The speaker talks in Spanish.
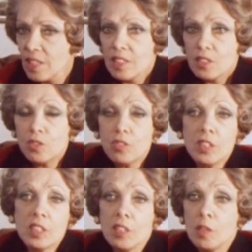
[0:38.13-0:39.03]

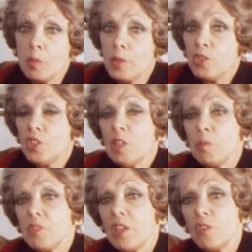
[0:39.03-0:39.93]
Entonces, en el momento en que
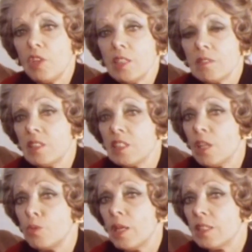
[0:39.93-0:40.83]
empezaron las
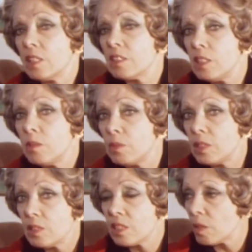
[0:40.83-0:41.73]
dictaduras
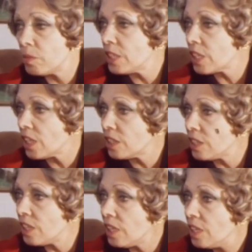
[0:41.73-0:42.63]
terribles en América
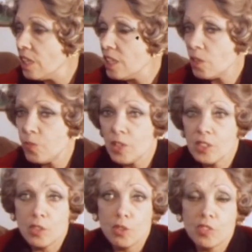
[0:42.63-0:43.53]
Latina, que fue
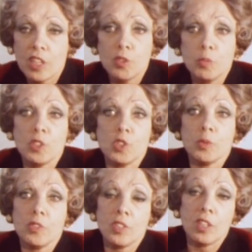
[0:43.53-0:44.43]
entre los años
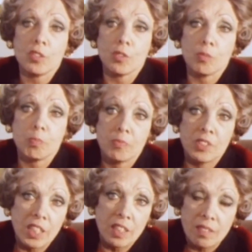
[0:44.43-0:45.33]

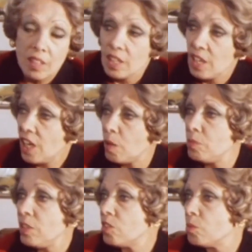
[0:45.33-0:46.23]
1910 a
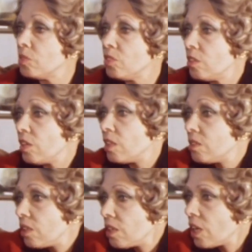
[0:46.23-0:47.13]
1900,
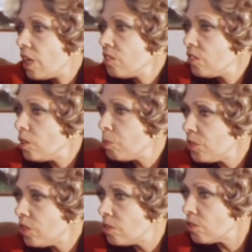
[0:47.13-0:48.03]
casi
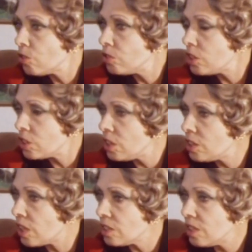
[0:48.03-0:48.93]
después con
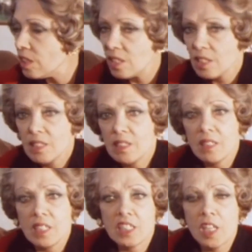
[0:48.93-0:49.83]
distintas
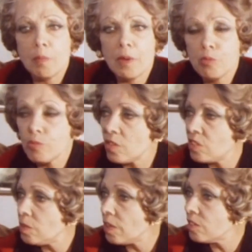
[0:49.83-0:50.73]
eh, etapas
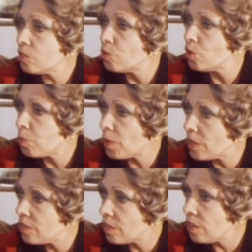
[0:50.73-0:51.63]
sucesivas según los
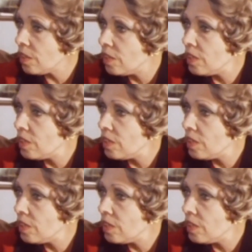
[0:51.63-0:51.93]
países,